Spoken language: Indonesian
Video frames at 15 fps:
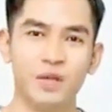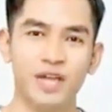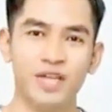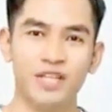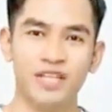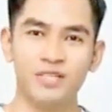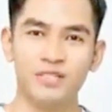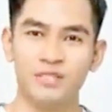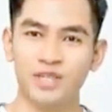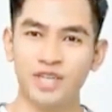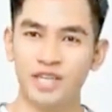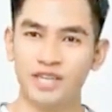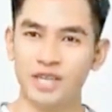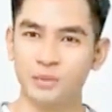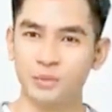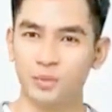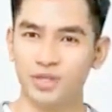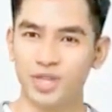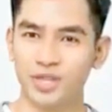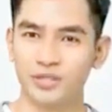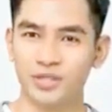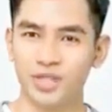Benarkah?
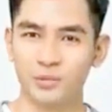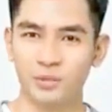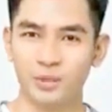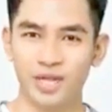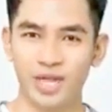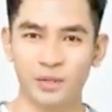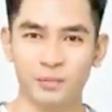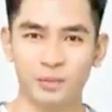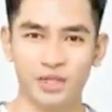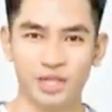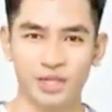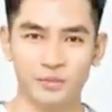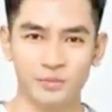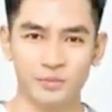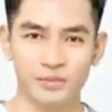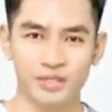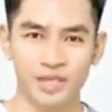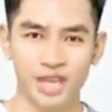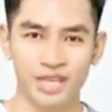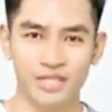Bisakah